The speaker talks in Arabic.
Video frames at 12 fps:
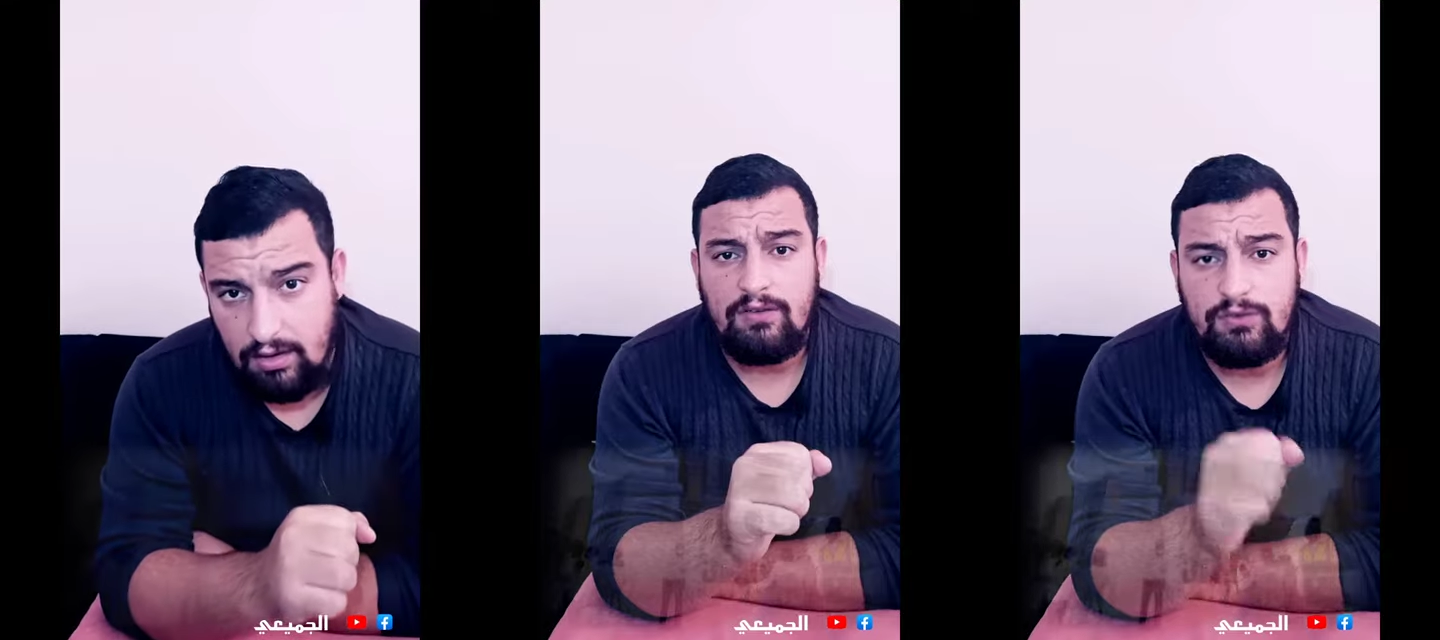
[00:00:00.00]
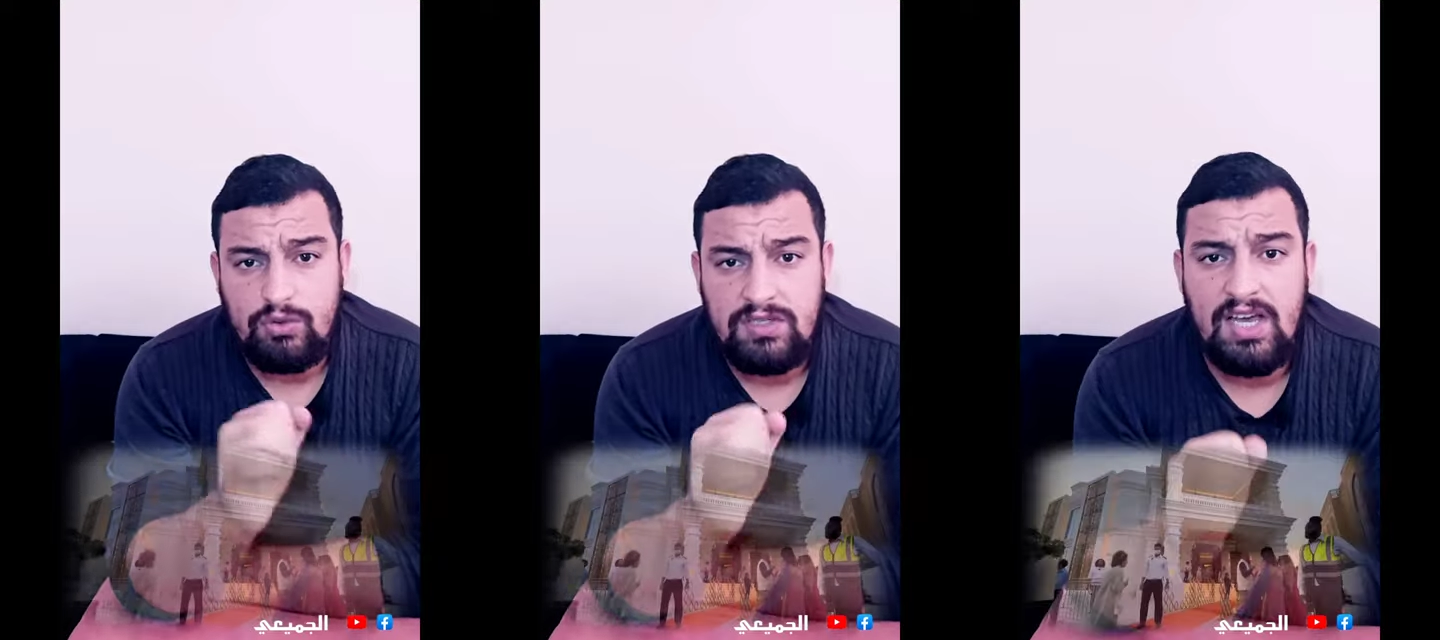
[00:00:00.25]

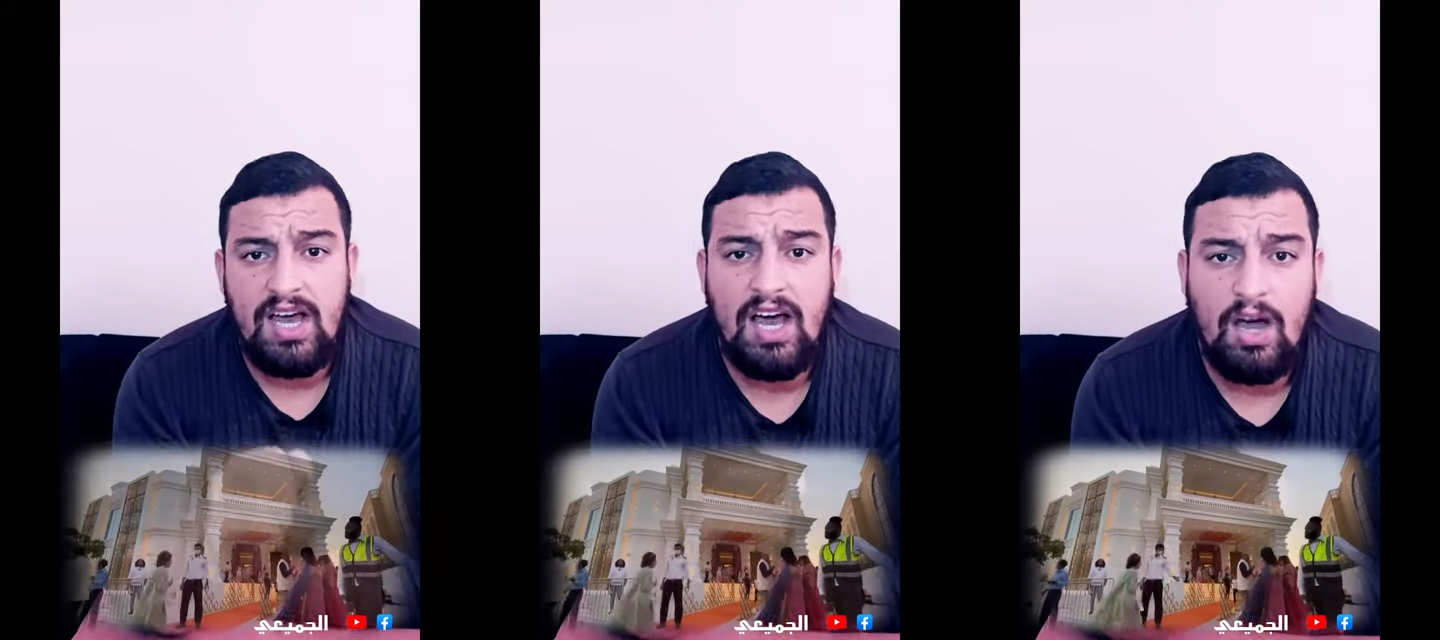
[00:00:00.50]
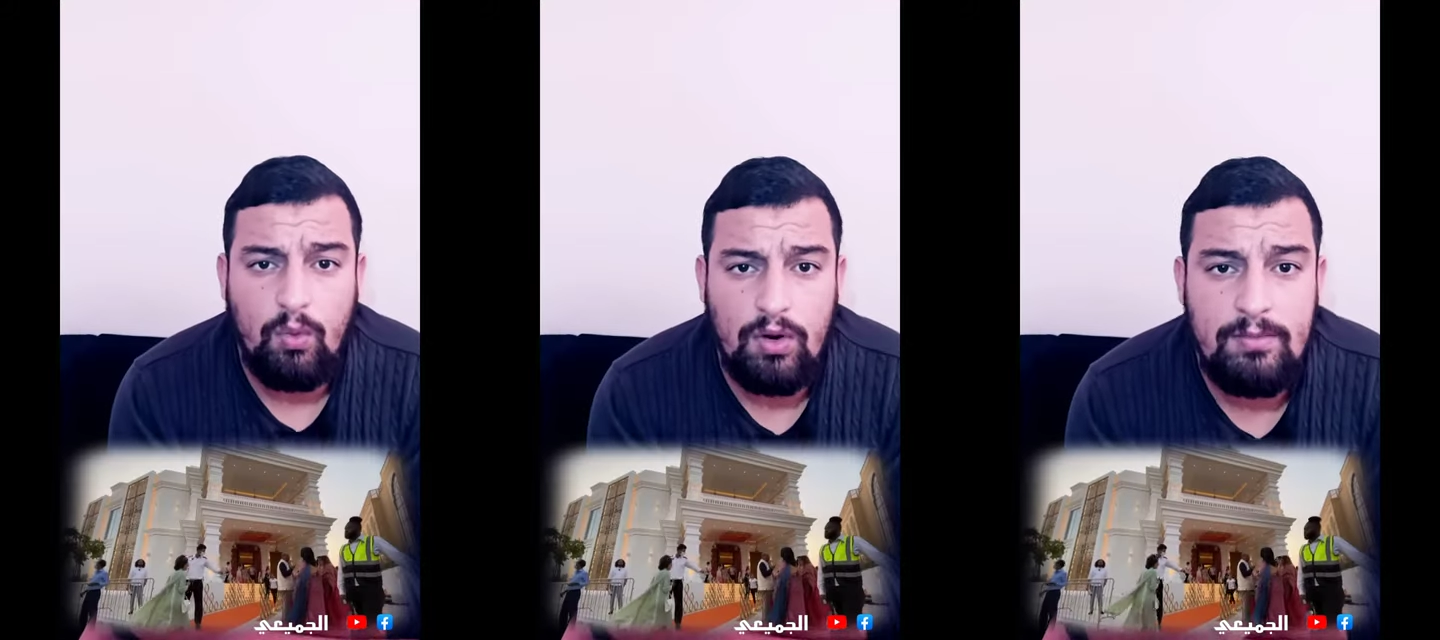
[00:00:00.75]

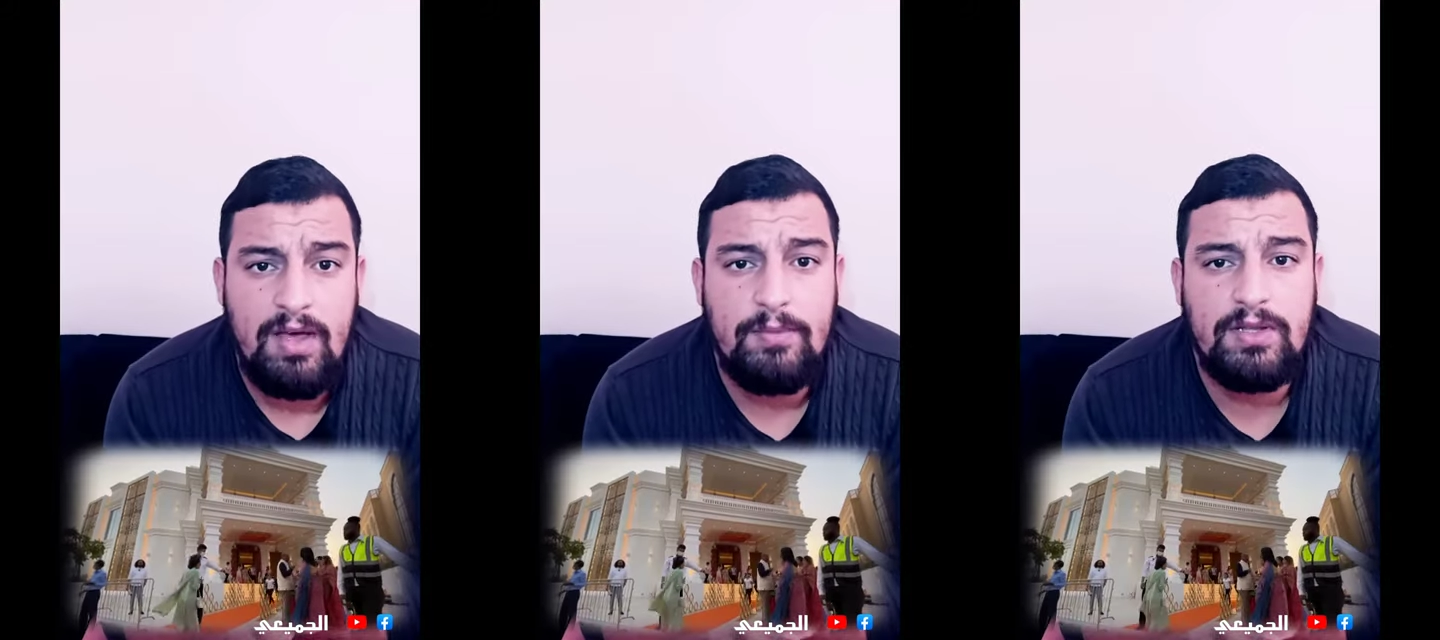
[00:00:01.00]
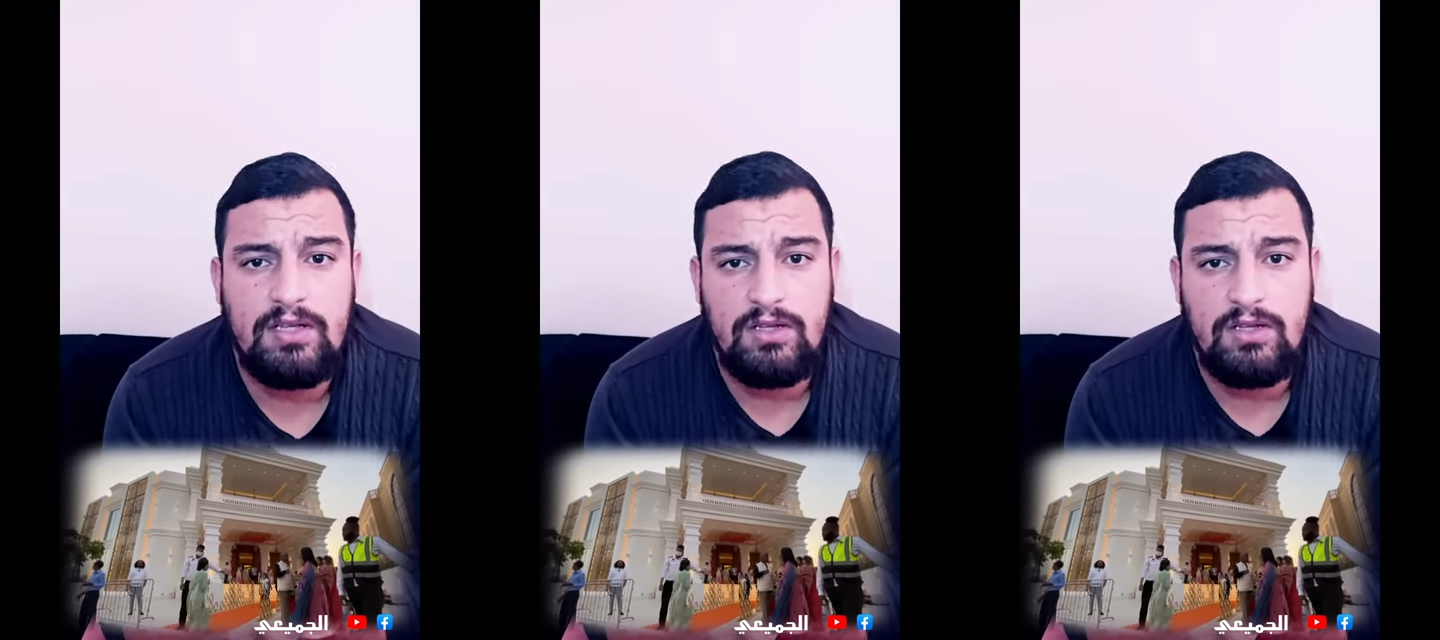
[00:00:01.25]
افتتح أول معبد